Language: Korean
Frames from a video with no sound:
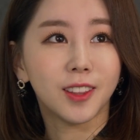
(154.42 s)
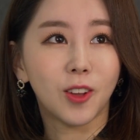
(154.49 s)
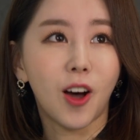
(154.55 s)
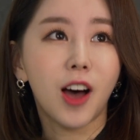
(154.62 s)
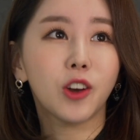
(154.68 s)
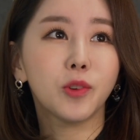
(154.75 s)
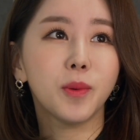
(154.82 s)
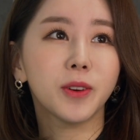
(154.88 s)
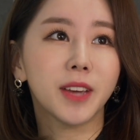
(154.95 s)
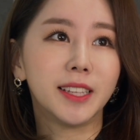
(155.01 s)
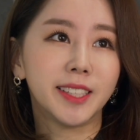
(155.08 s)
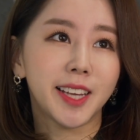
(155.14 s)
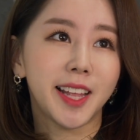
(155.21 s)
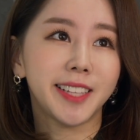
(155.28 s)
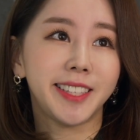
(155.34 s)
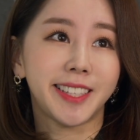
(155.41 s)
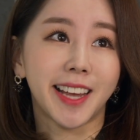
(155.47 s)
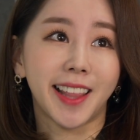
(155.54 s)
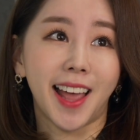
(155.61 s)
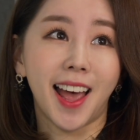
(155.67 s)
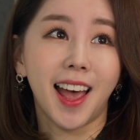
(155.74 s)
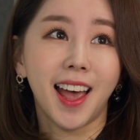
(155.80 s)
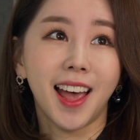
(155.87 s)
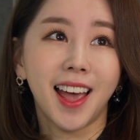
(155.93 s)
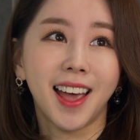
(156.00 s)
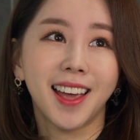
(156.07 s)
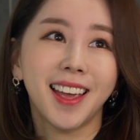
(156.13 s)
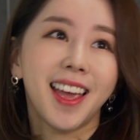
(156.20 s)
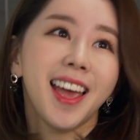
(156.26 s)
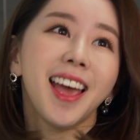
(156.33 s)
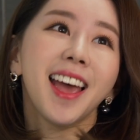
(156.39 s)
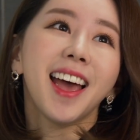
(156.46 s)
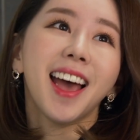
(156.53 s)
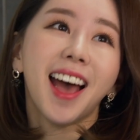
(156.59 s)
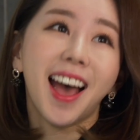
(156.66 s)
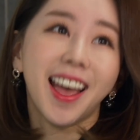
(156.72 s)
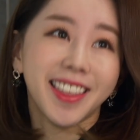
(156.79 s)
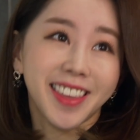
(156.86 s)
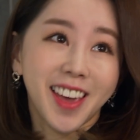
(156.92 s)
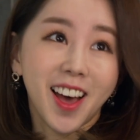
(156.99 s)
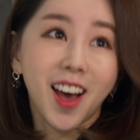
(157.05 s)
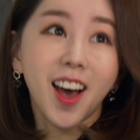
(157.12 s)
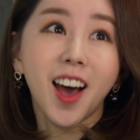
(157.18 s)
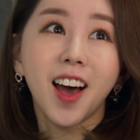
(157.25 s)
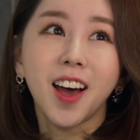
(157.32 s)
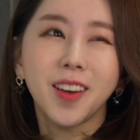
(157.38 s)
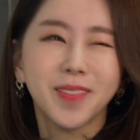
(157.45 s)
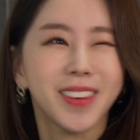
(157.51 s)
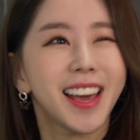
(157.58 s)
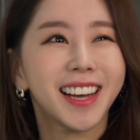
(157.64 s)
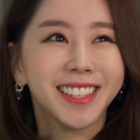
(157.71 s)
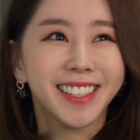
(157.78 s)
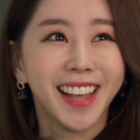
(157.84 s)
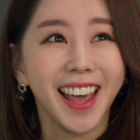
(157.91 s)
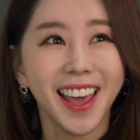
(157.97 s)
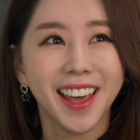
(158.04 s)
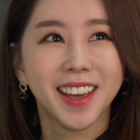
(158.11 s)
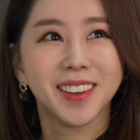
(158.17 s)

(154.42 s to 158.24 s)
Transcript: 너 하루면 괜찮아지잖아. 안녕, 비앙세.